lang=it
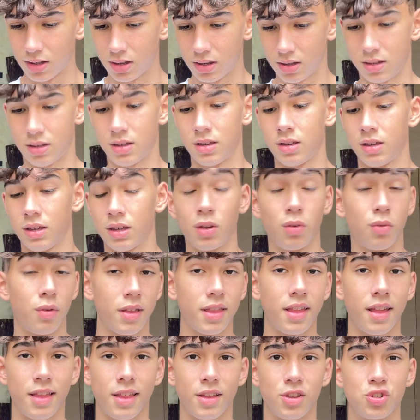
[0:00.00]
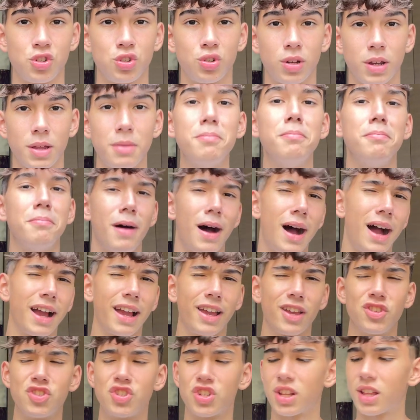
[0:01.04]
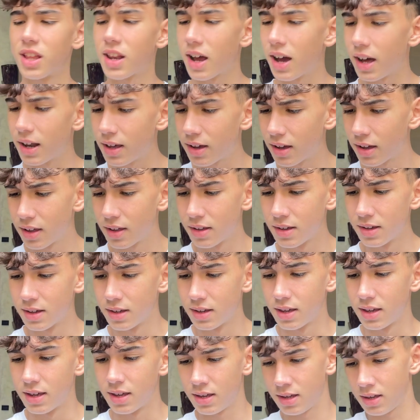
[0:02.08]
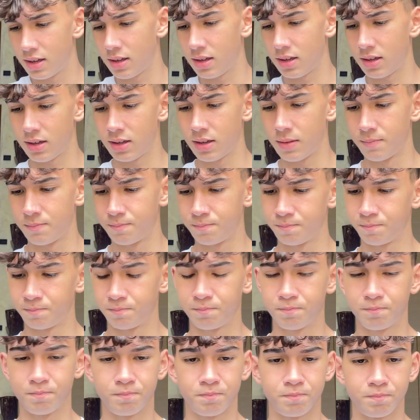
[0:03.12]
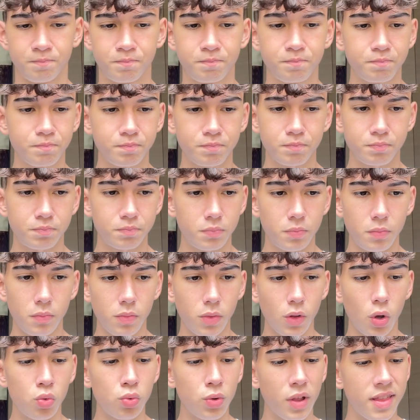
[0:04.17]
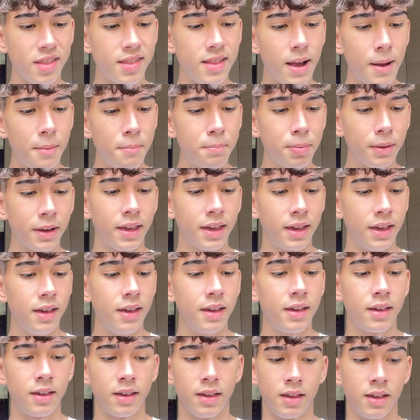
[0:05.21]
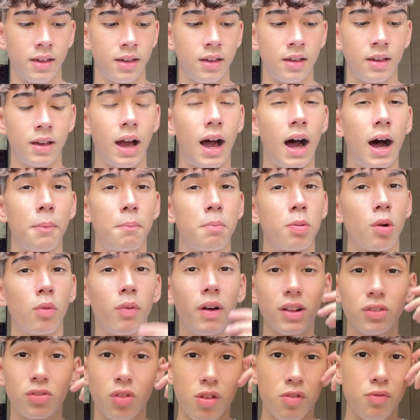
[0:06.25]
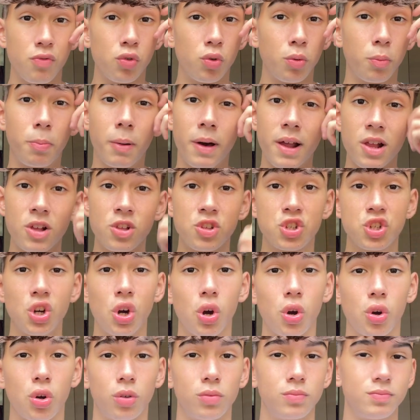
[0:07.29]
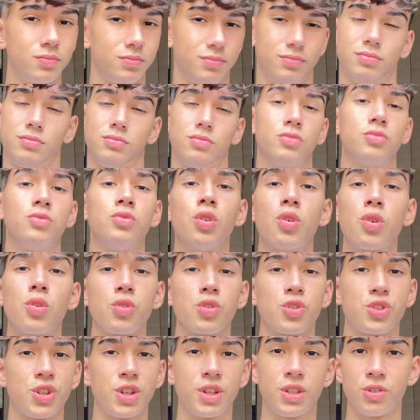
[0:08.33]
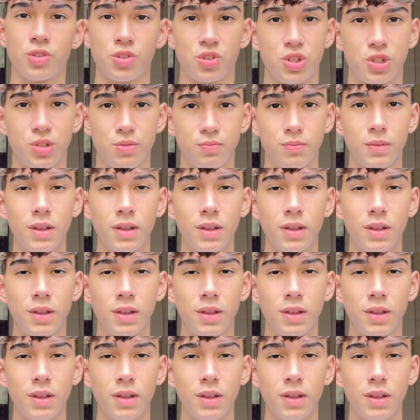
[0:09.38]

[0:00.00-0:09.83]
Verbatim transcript: eh, in questa stagione, ma anche in generale. Ehm, una Samp che ha provato a sviluppare il gioco, non riuscendoci.